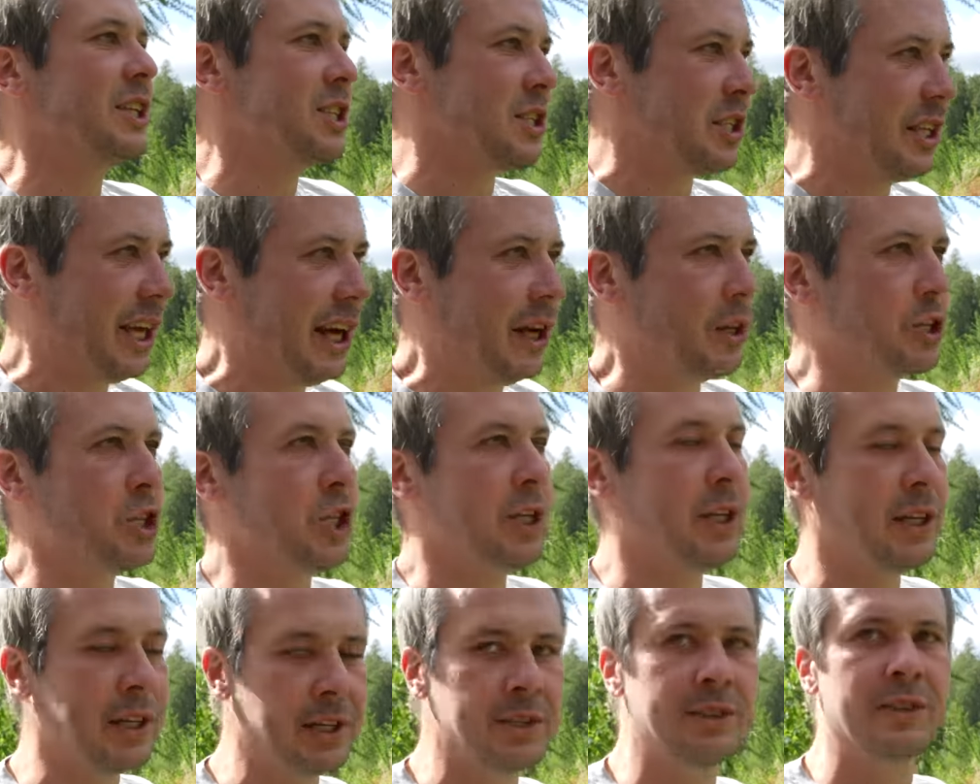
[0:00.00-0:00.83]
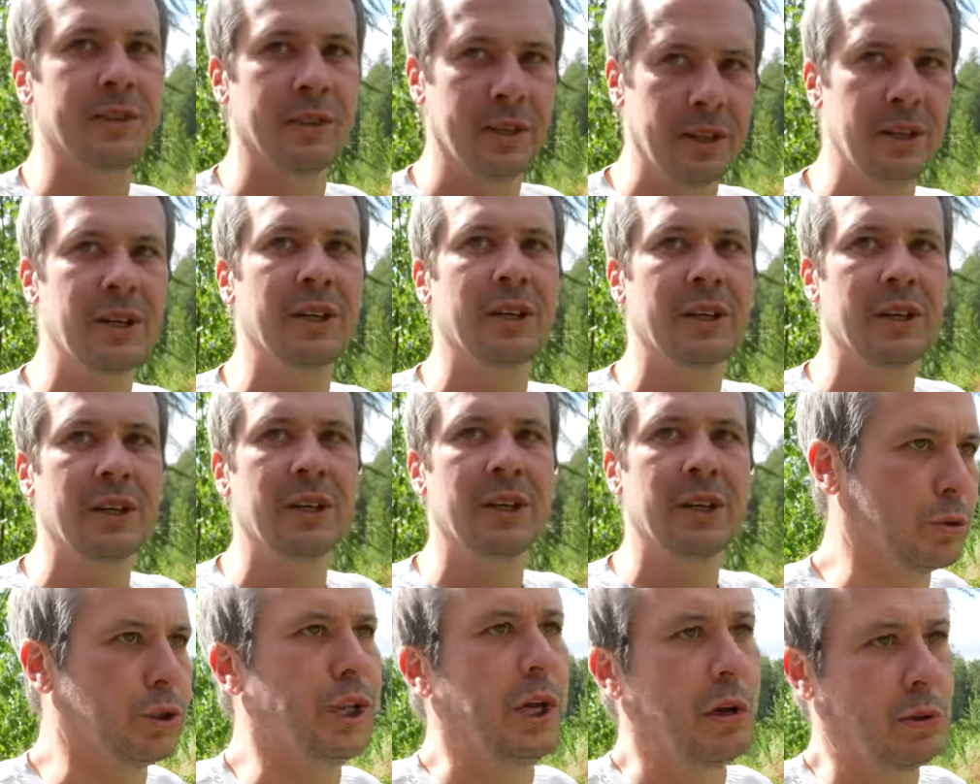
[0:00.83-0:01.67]
es nie ausschließen. Okay.
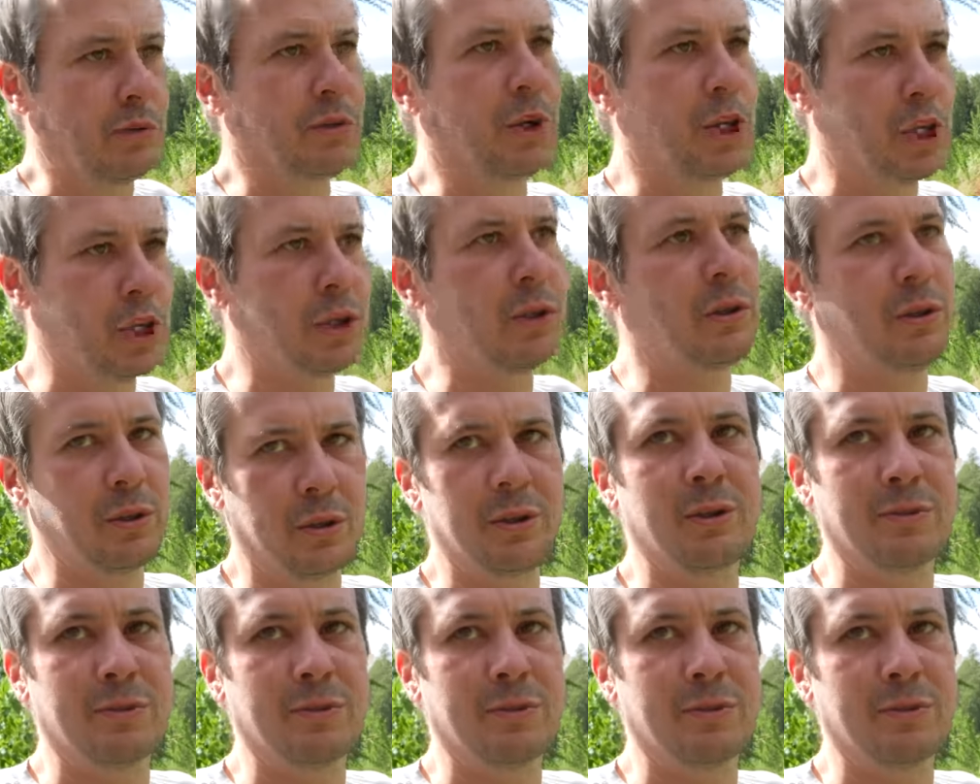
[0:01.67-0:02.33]
Sehr unwahrscheinlich, ja.